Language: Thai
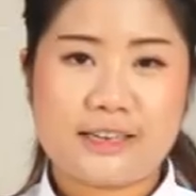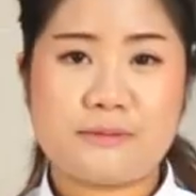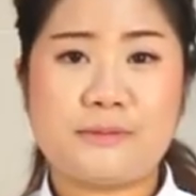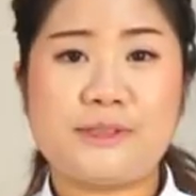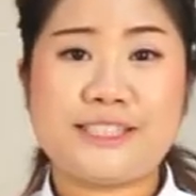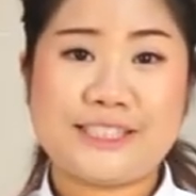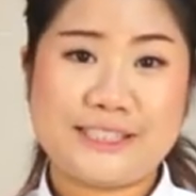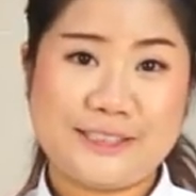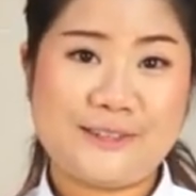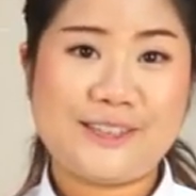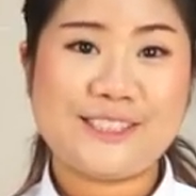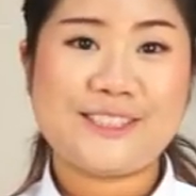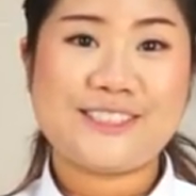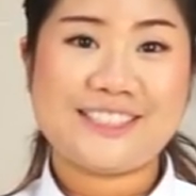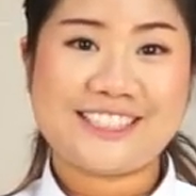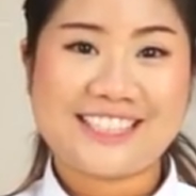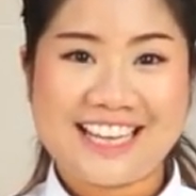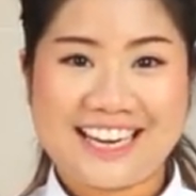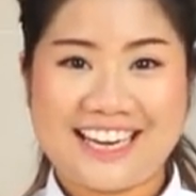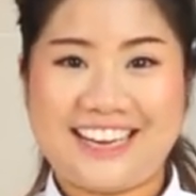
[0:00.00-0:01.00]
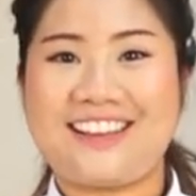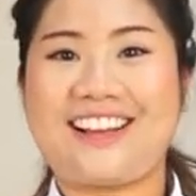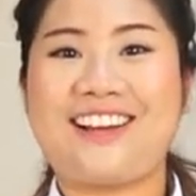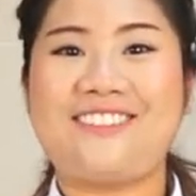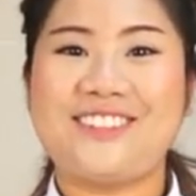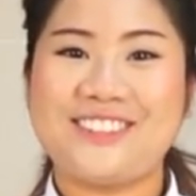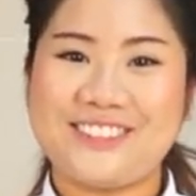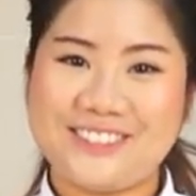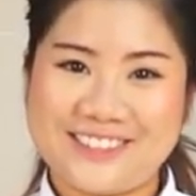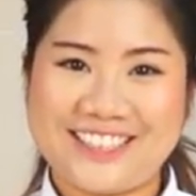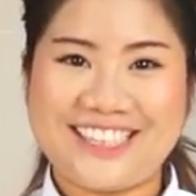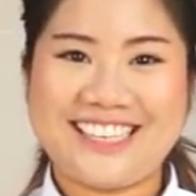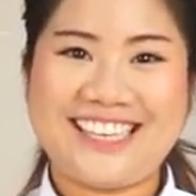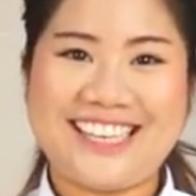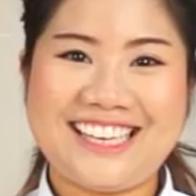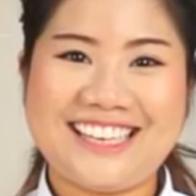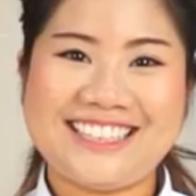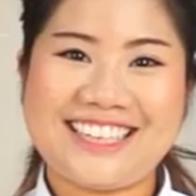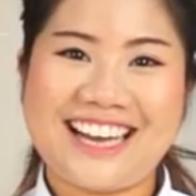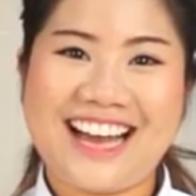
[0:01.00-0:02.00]
เดี๋ยวพอจะนวดจนเสร็จแล้วกลับมาดูกันอีก
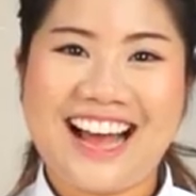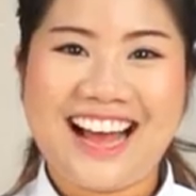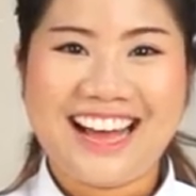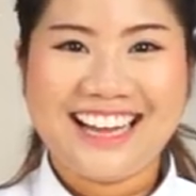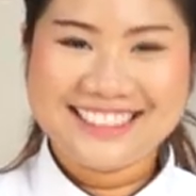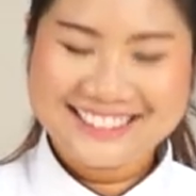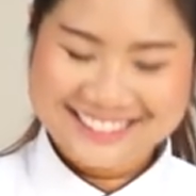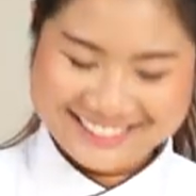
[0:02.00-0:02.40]
ทีนึงค่ะ